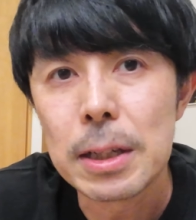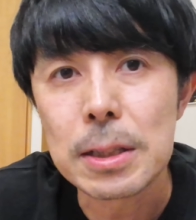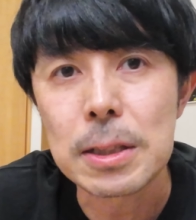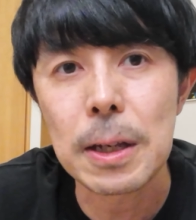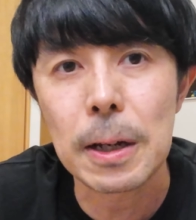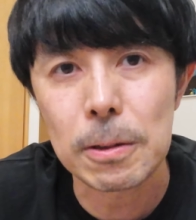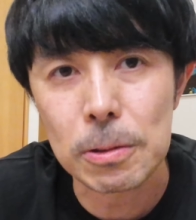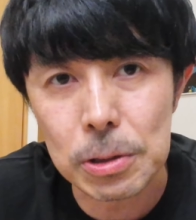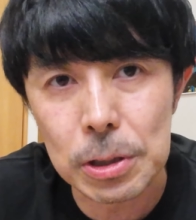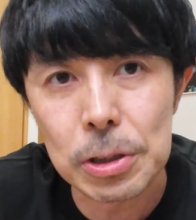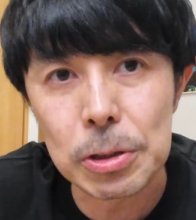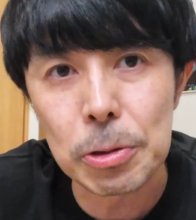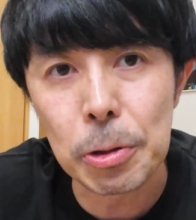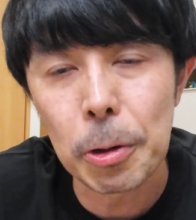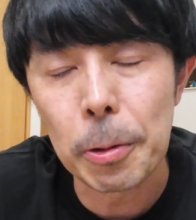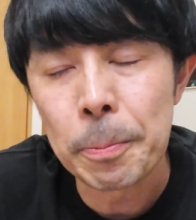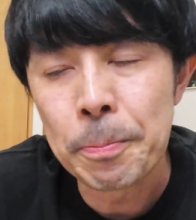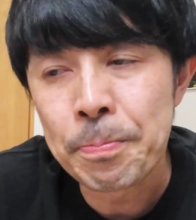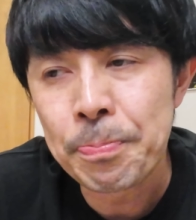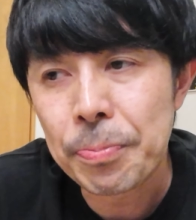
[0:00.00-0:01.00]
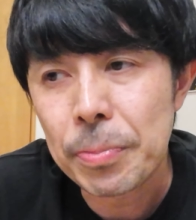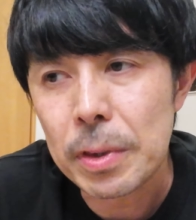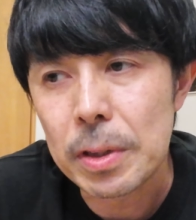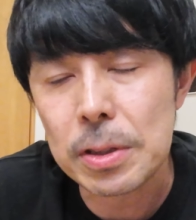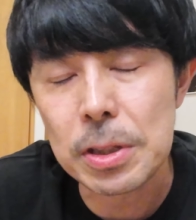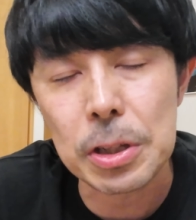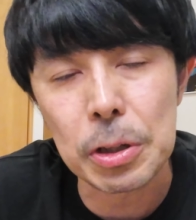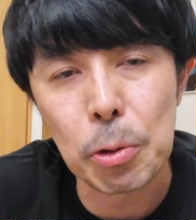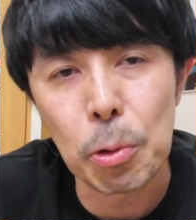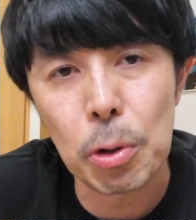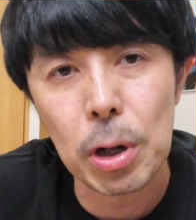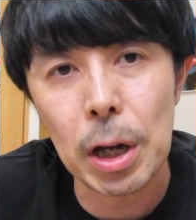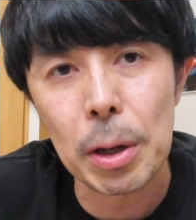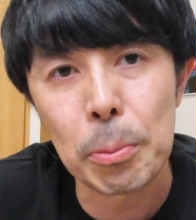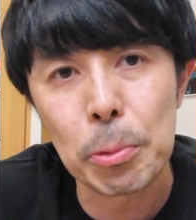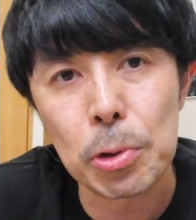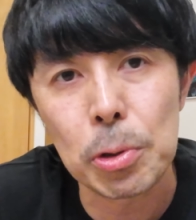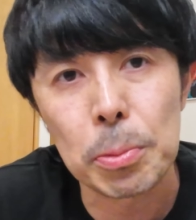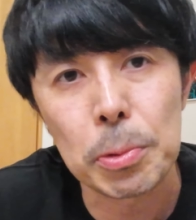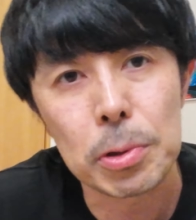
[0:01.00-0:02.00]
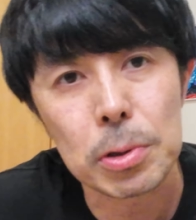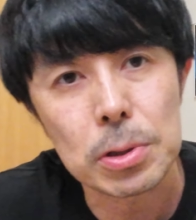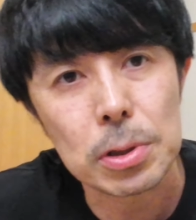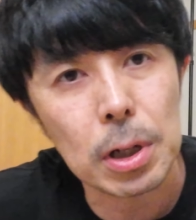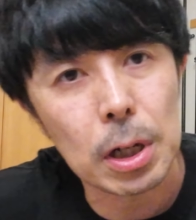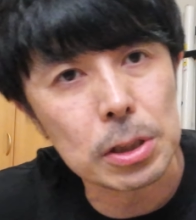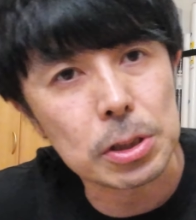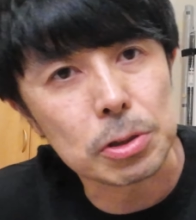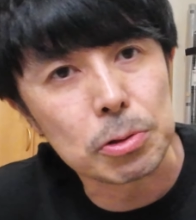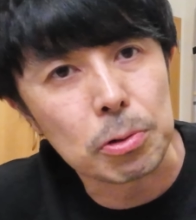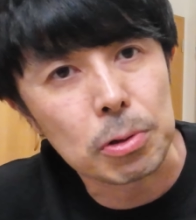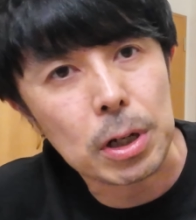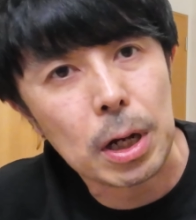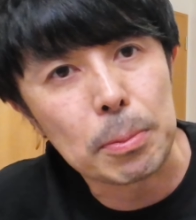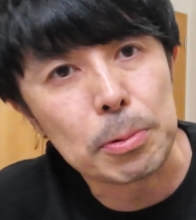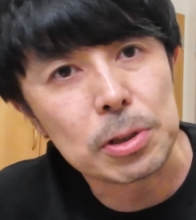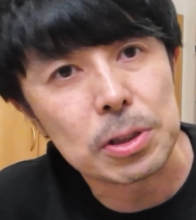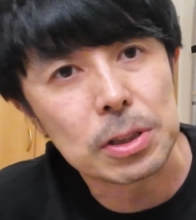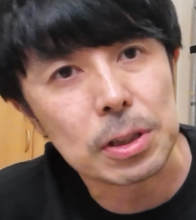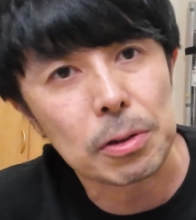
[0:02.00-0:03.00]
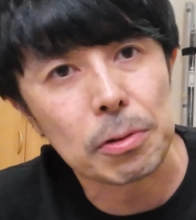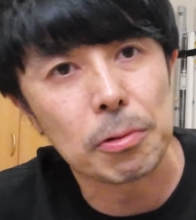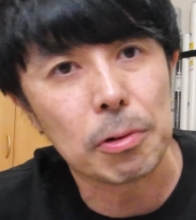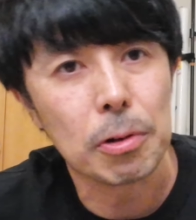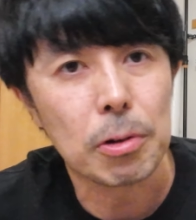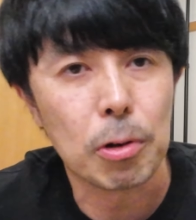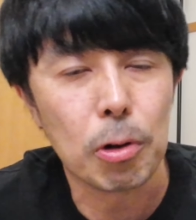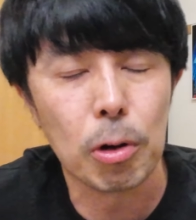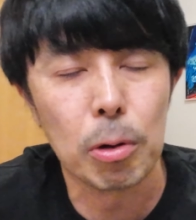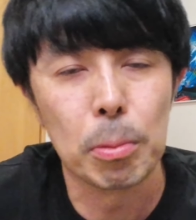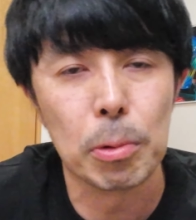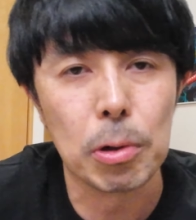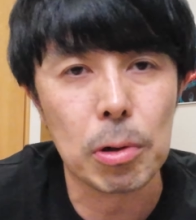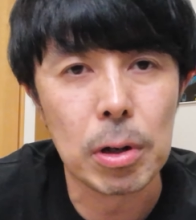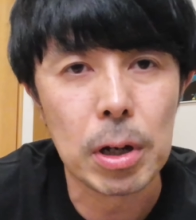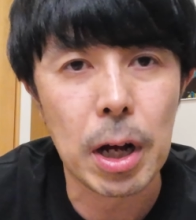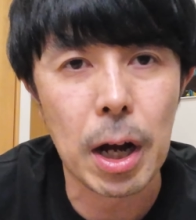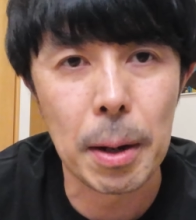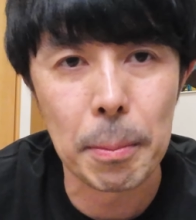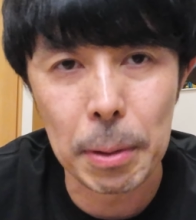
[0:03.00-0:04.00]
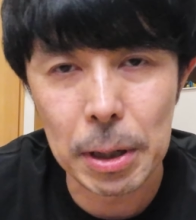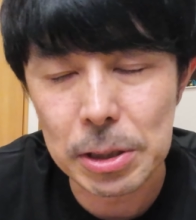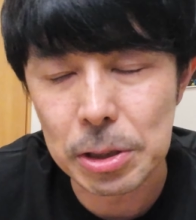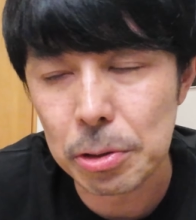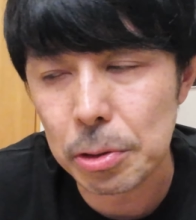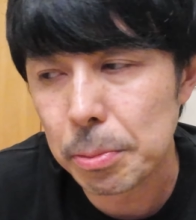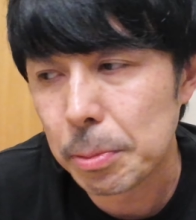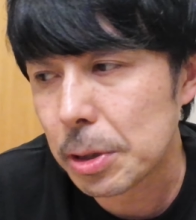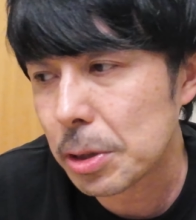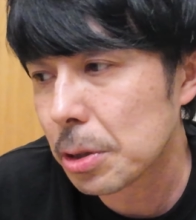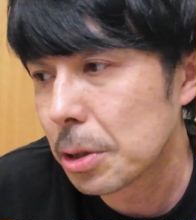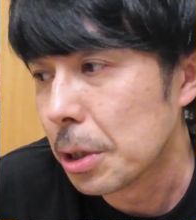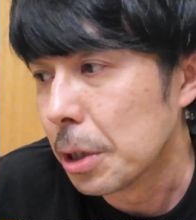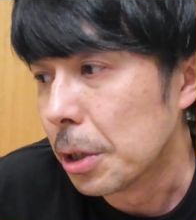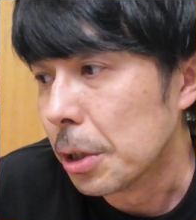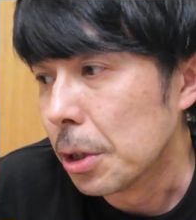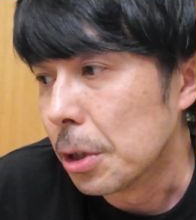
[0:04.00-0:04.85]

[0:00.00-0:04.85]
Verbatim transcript: 作品をぜひお買い求めくださいあっちの歌舞伎座の方も販売しております